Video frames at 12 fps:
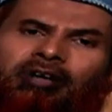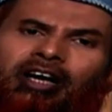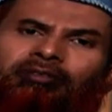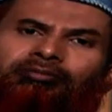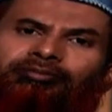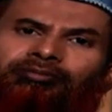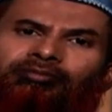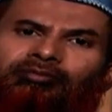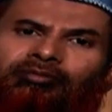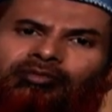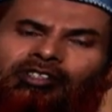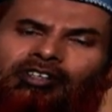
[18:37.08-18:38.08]
অথবা
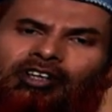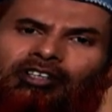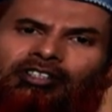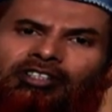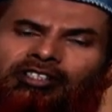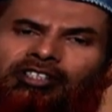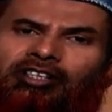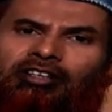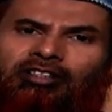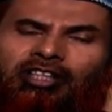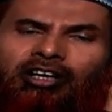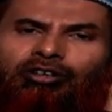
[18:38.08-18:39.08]

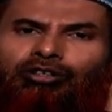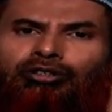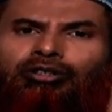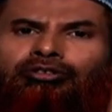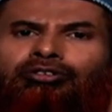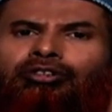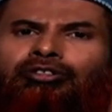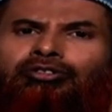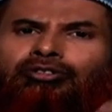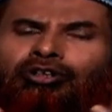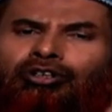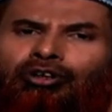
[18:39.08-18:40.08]
নিজের দেহ
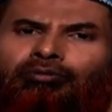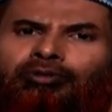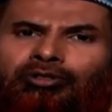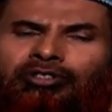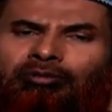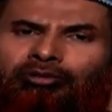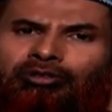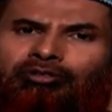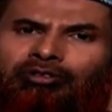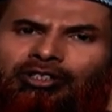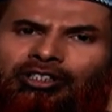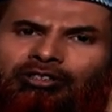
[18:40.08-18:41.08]
সৌন্দর্যকে
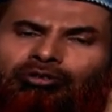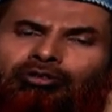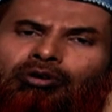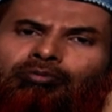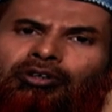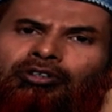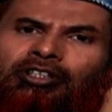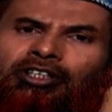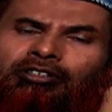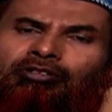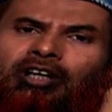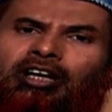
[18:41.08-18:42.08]
উপস্থাপন করে কোনো
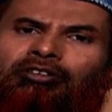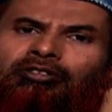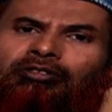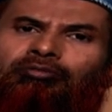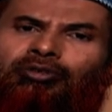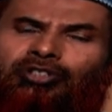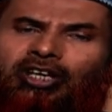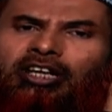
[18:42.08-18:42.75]
পণ্যের গুণাগুণ